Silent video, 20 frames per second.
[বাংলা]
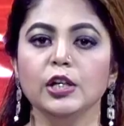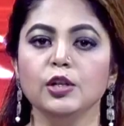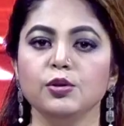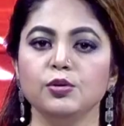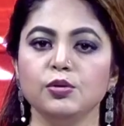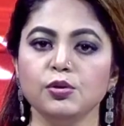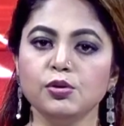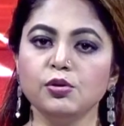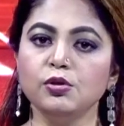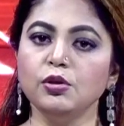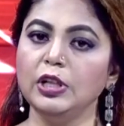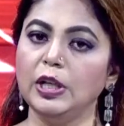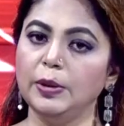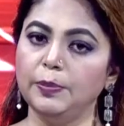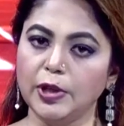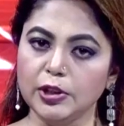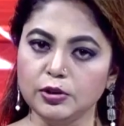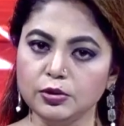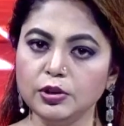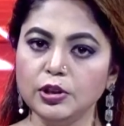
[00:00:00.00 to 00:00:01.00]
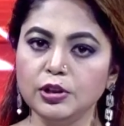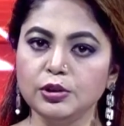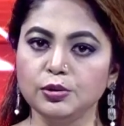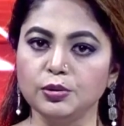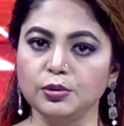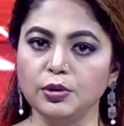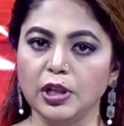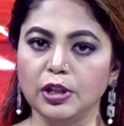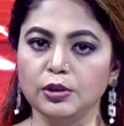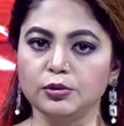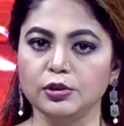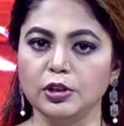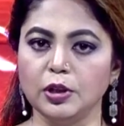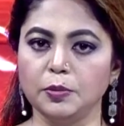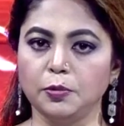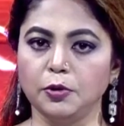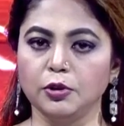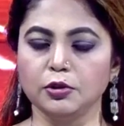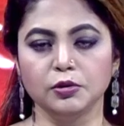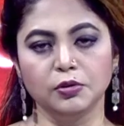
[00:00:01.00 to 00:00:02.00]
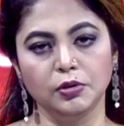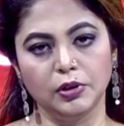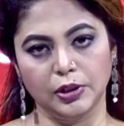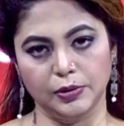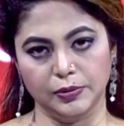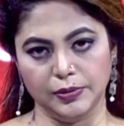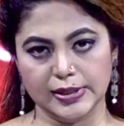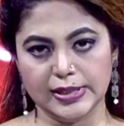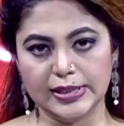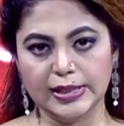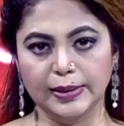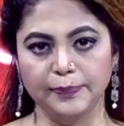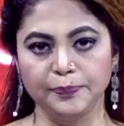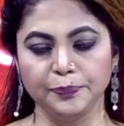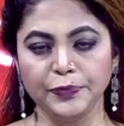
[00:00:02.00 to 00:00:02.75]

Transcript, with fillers: সুষ্ঠু নির্বাচনের জন্য আলোচনার পথ খোলা রয়েছে